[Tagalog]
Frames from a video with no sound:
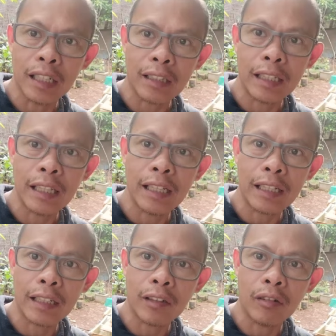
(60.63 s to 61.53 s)
nagtigil
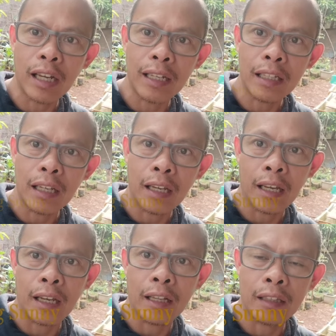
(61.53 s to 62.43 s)
na rin ang ulan
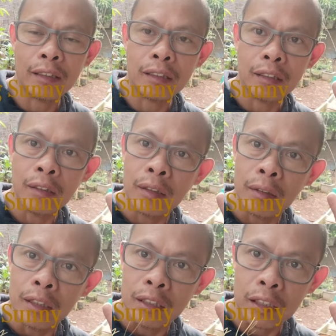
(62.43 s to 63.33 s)
and
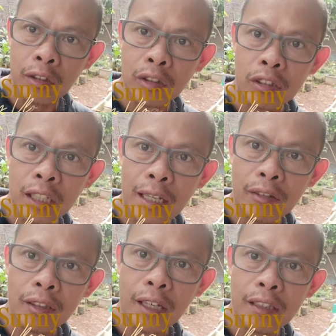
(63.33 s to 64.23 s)
siguro sa
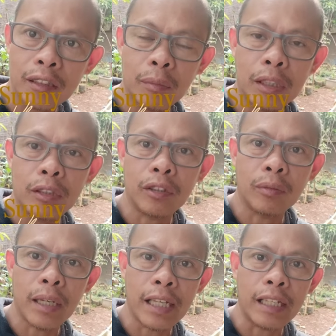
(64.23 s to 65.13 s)
ngayon guys
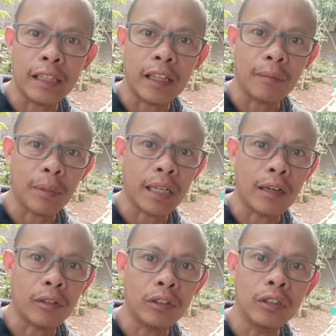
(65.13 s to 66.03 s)
medyo mainit ang
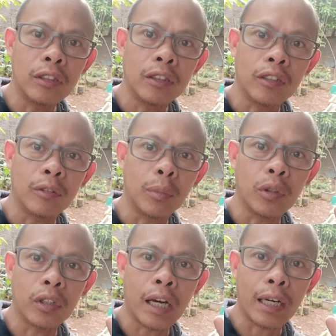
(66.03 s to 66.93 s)
panahon o
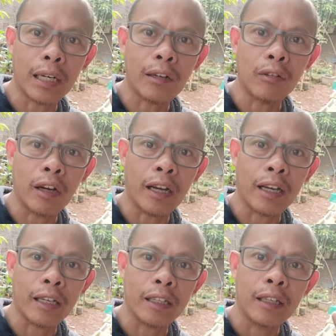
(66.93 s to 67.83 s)
buong araw
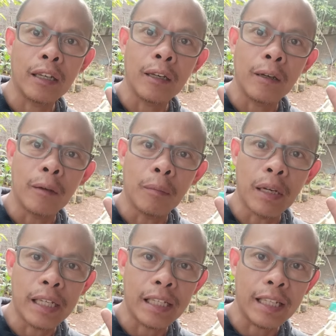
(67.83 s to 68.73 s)
ay
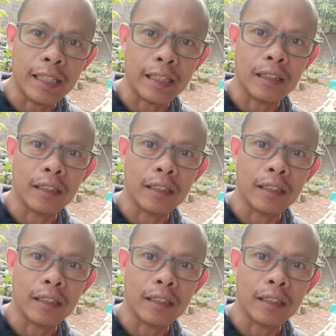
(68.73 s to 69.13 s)
mainit